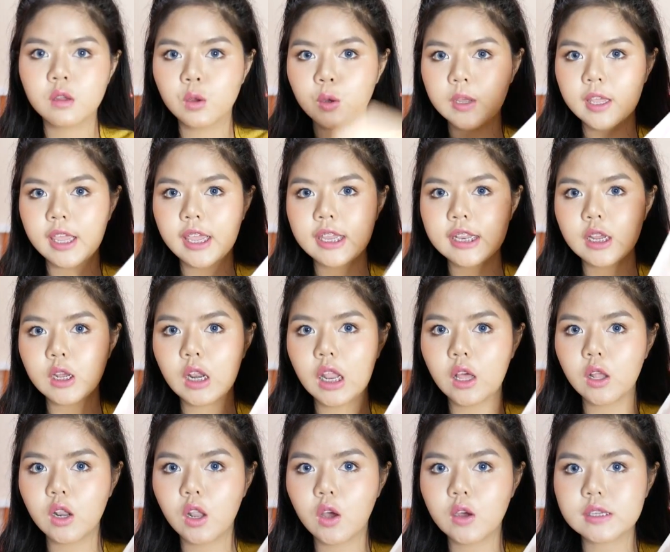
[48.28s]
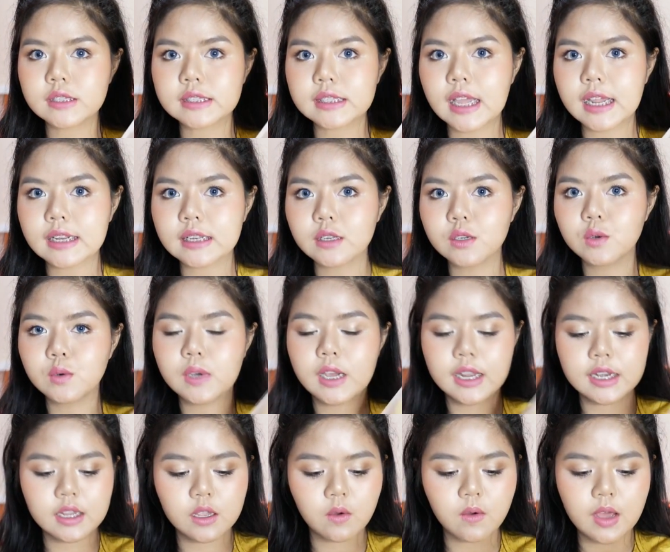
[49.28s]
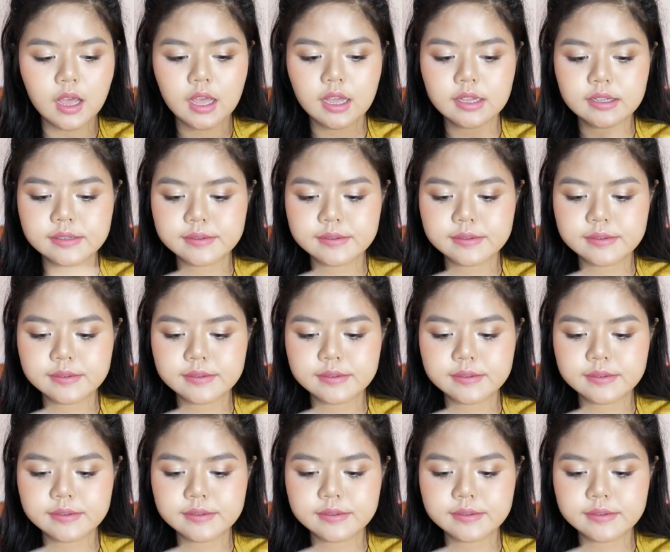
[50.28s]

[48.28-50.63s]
โอเคเดี๋ยวเราลองตัดดูกันดีกว่า